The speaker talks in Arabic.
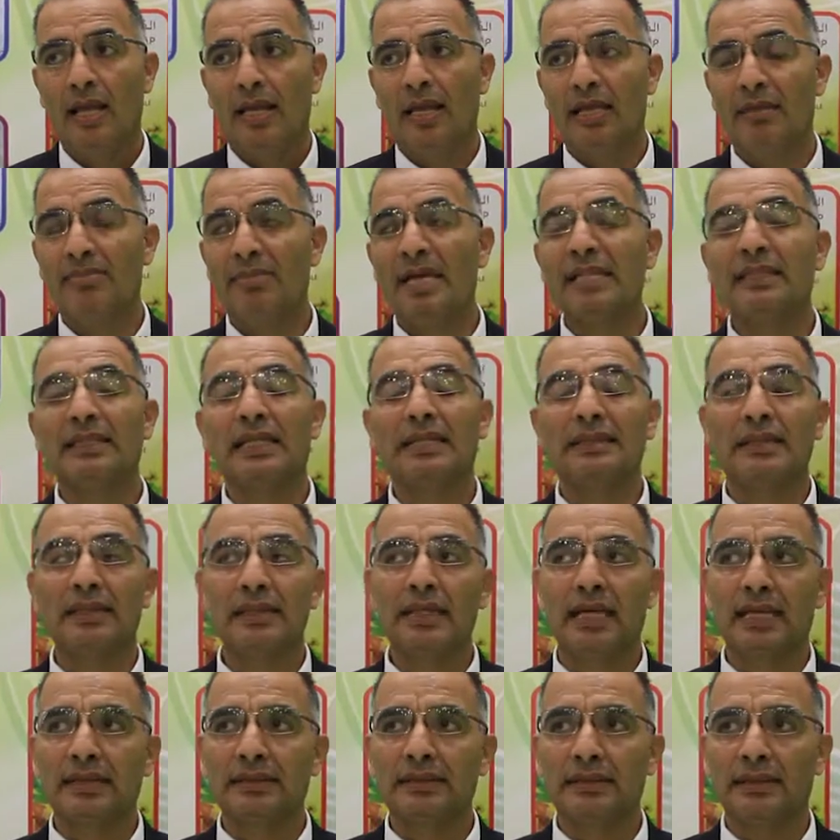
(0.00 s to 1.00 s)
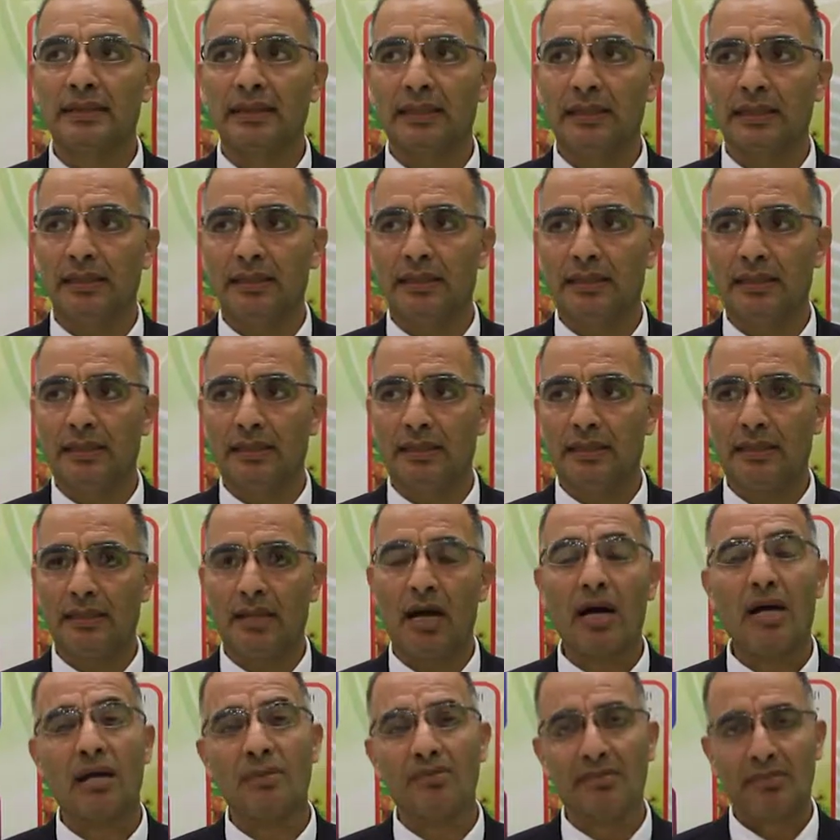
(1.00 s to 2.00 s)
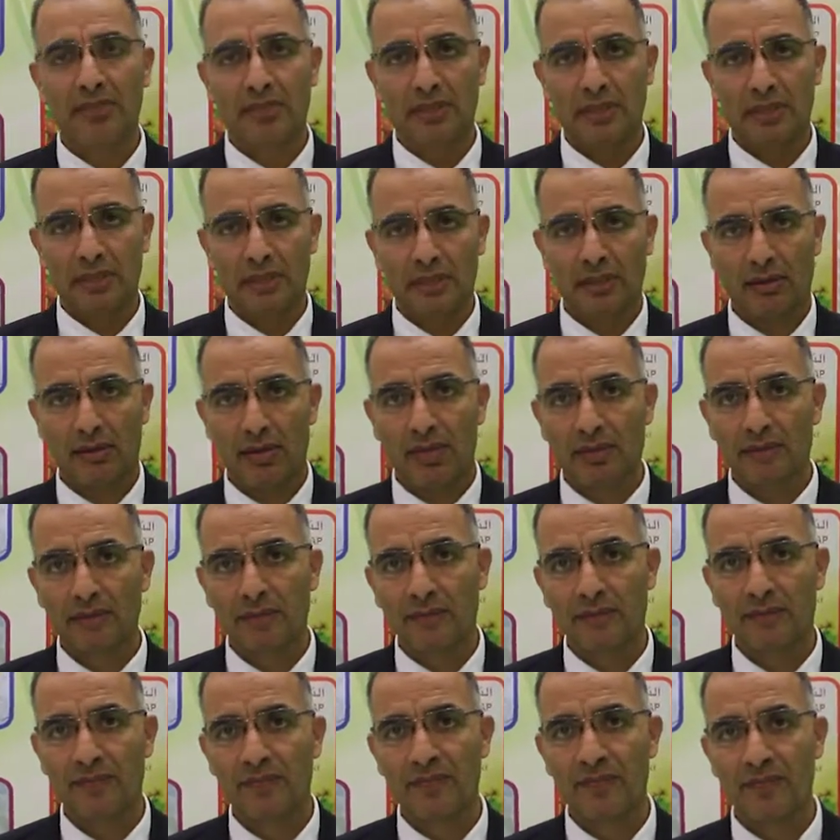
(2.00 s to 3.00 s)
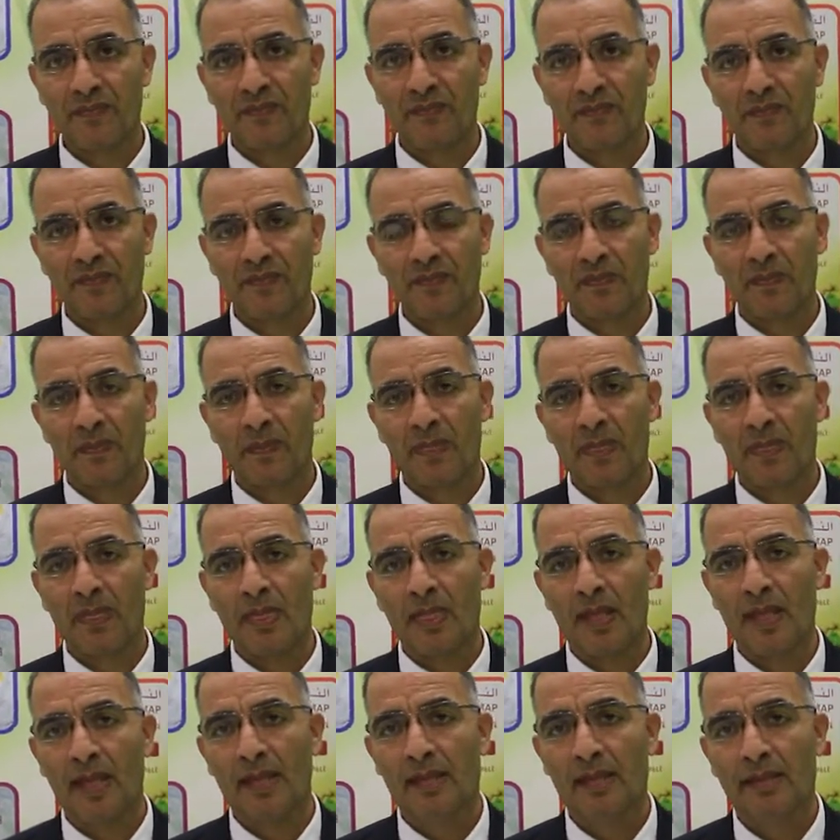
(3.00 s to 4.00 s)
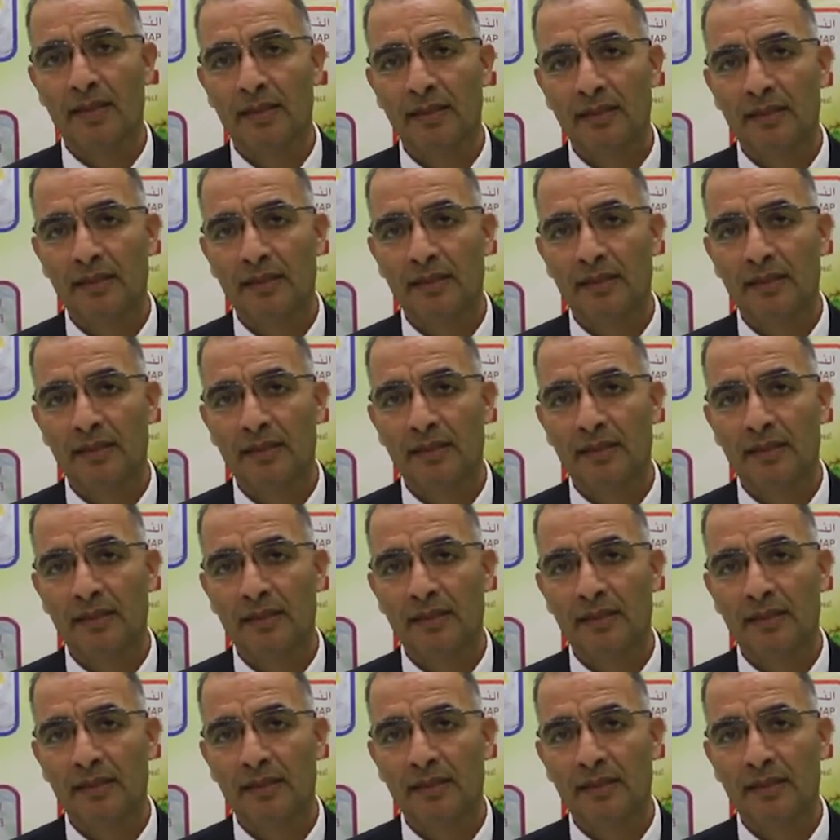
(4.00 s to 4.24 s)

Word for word: الماده ديت آه، آه، رغم ان قد الفدان طب معلش الفدان ممكن يكون